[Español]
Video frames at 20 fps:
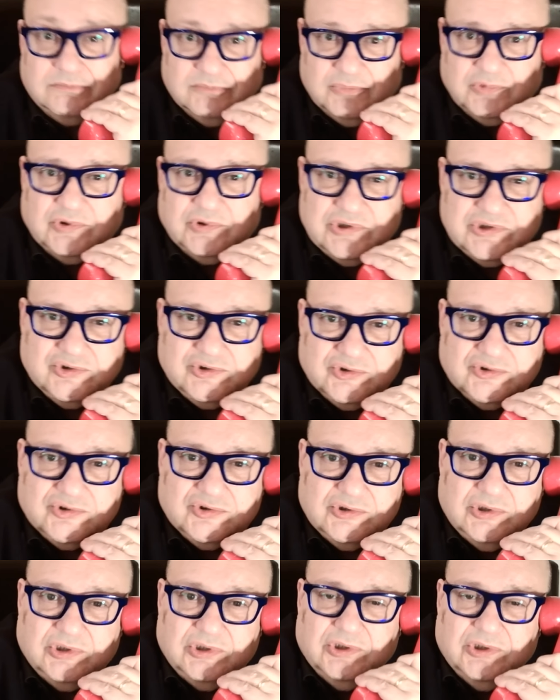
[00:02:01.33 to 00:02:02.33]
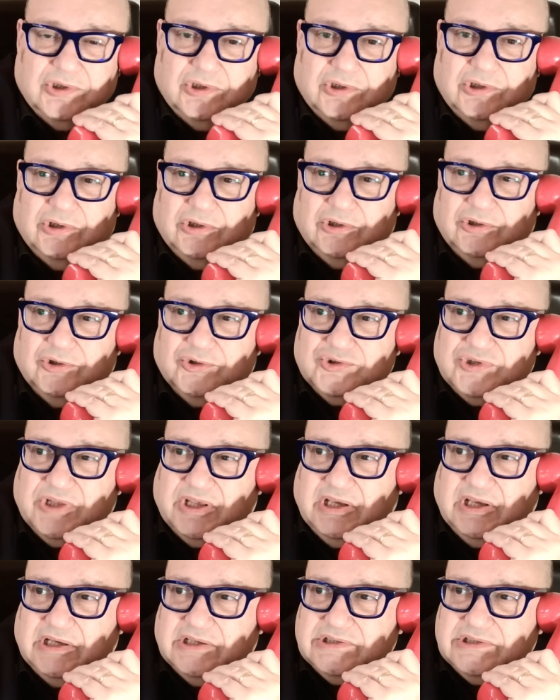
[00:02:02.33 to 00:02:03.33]
con estos los
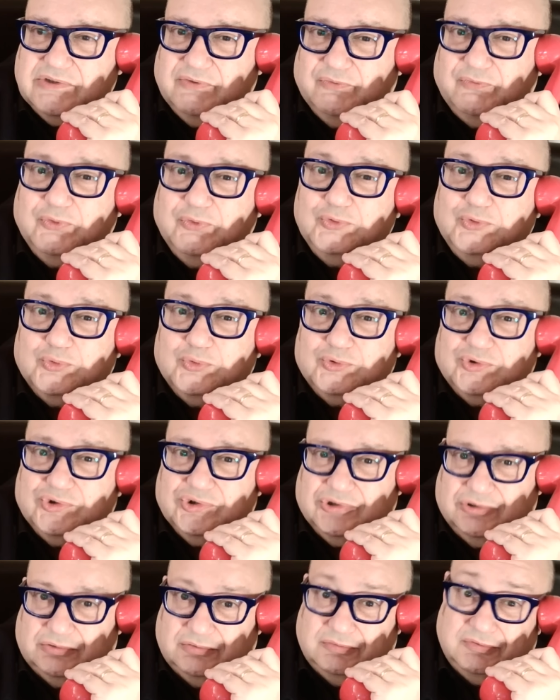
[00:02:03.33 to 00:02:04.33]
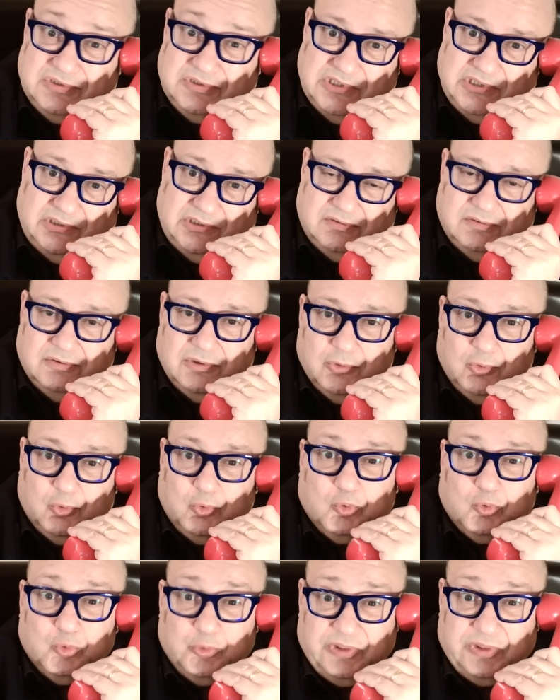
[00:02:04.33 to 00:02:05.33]
dejas fututs, sí.
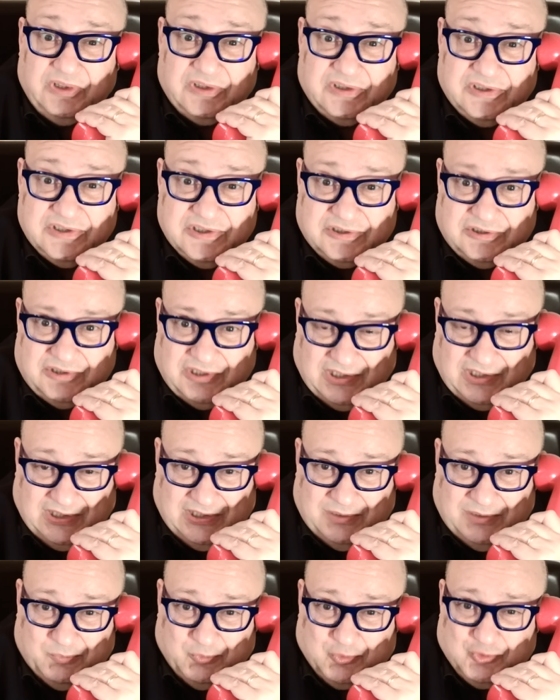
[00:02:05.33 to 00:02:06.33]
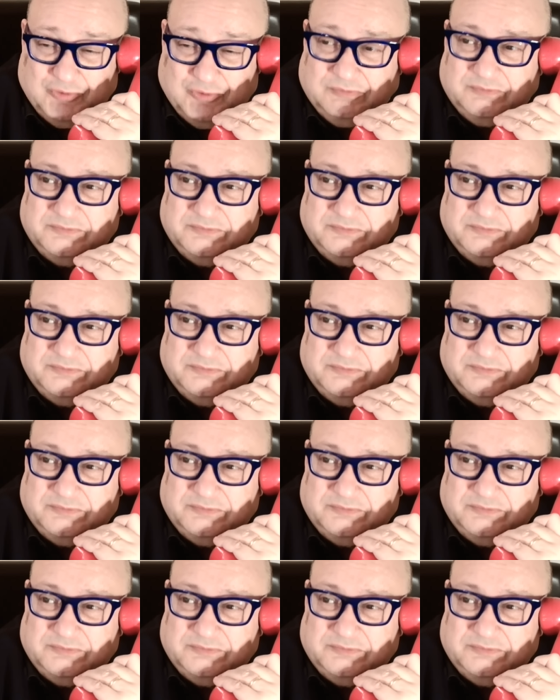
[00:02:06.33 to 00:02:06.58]
Judits, dijéramos.